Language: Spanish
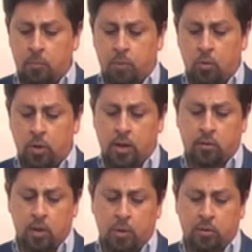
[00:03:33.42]
que unían
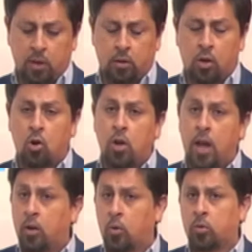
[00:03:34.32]
San Vicente con
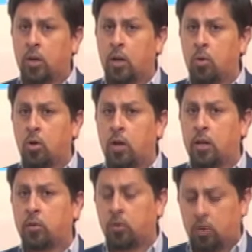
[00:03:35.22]
Lanús en algunos
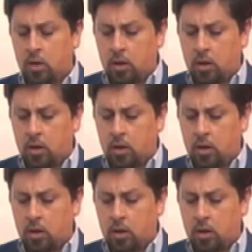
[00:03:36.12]
casos,